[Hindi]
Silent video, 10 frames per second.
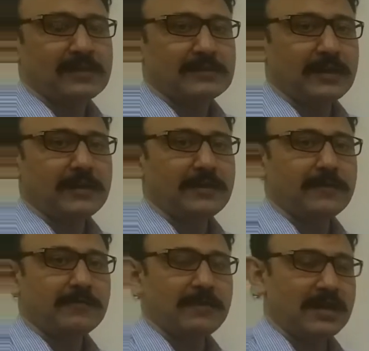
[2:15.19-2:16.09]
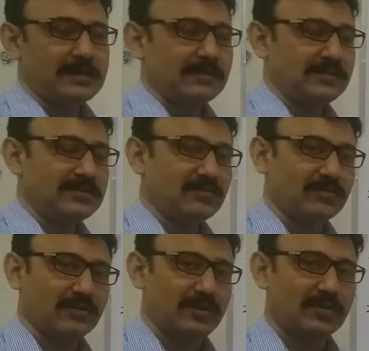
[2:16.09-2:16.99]
ये मेटल्स और
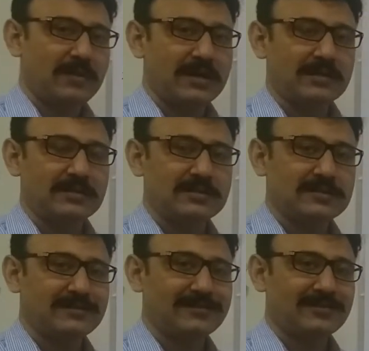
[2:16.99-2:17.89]
नॉन मेटल्स